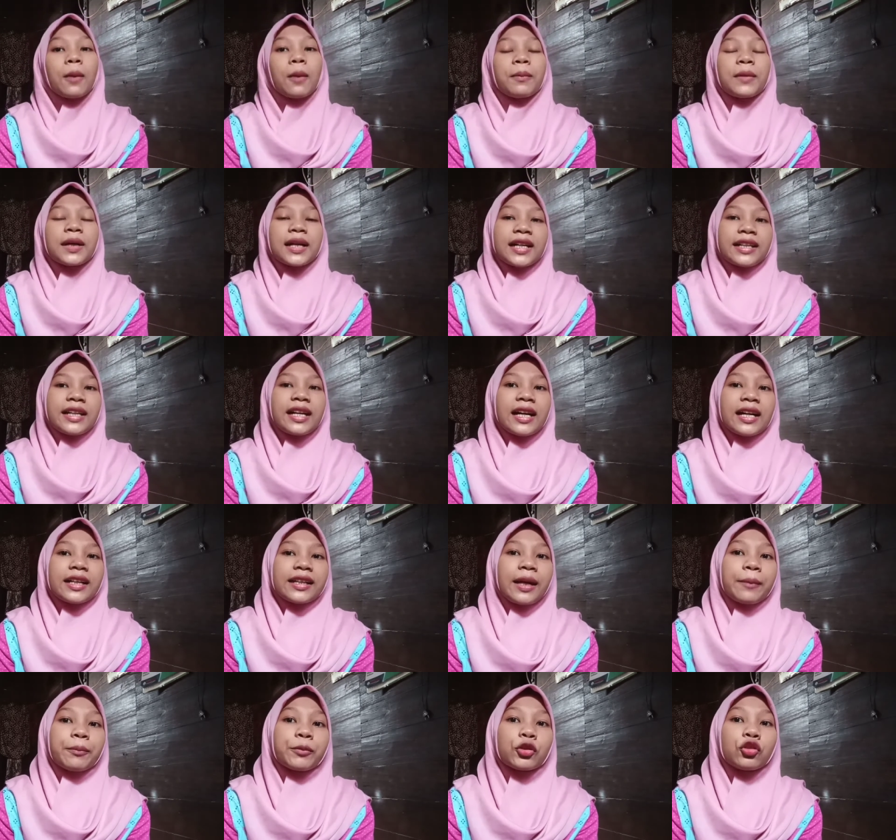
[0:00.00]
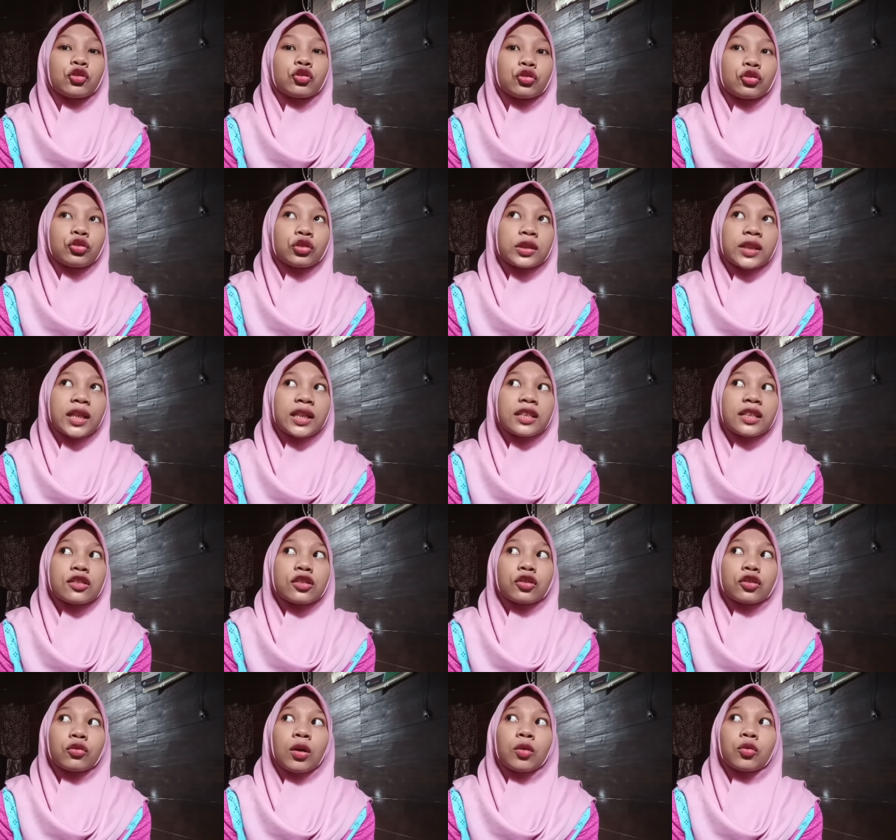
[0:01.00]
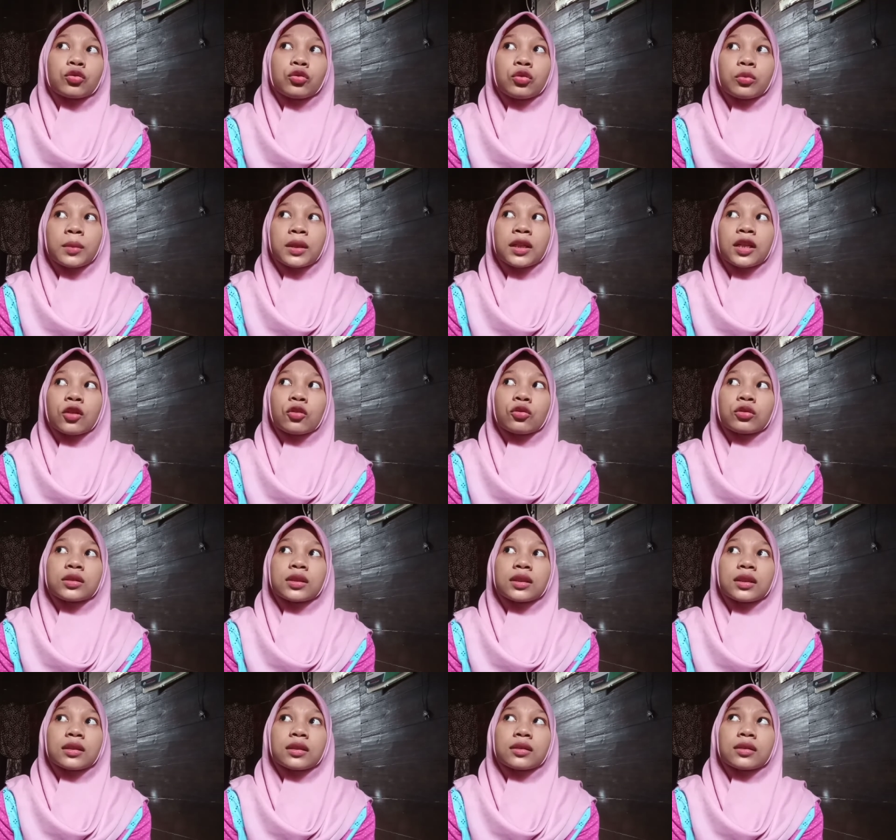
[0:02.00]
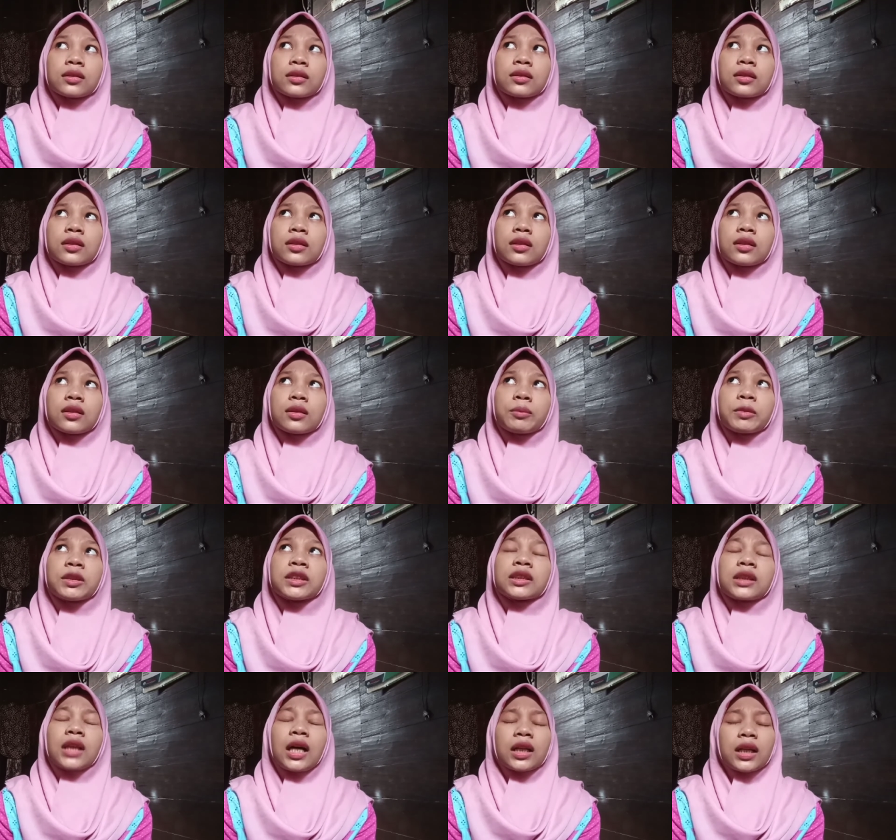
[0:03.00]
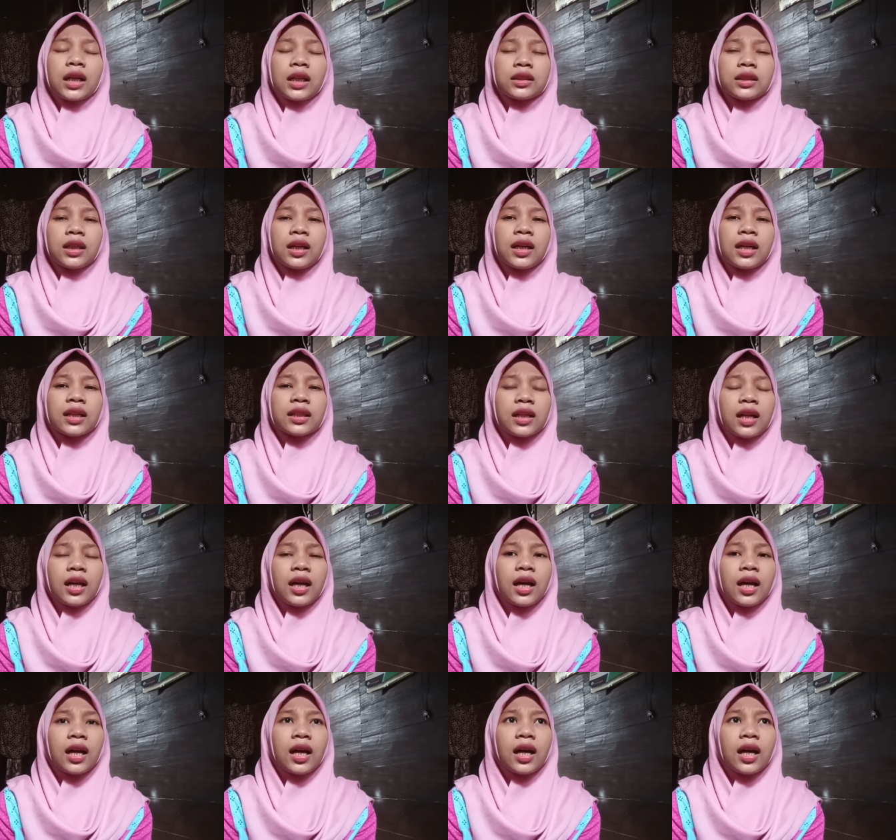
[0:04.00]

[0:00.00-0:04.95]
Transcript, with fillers: mengadakan api unggun nah di situ aku cuma ikut se sebentar aja karena